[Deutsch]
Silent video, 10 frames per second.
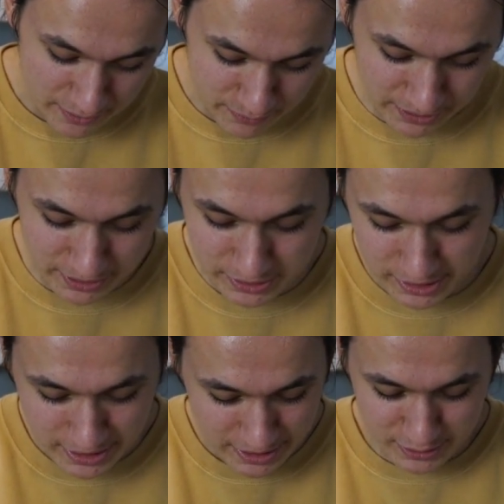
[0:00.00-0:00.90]
Wirklich,
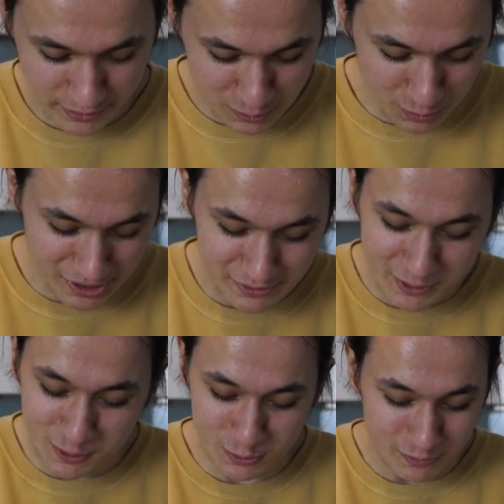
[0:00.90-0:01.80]
ich versuche das
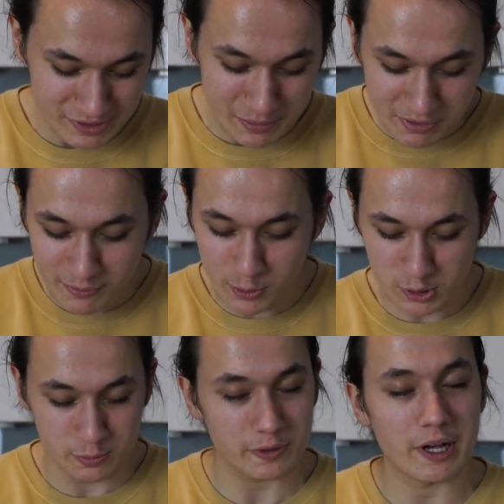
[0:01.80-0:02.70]
Video so simpel wie möglich
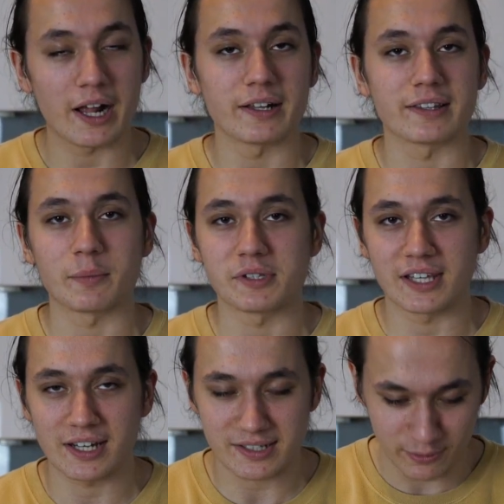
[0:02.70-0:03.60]
zu halten, damit
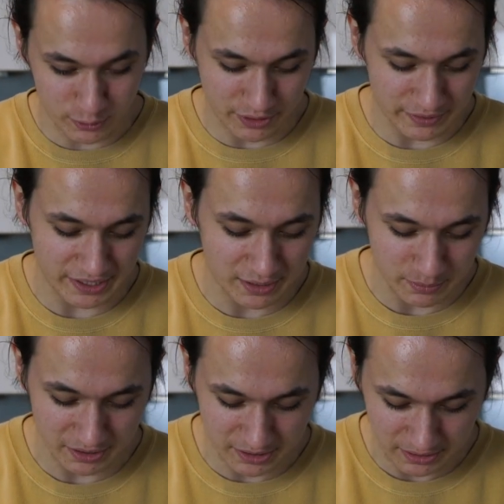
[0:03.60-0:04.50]
jeder das von euch einfach nachmachen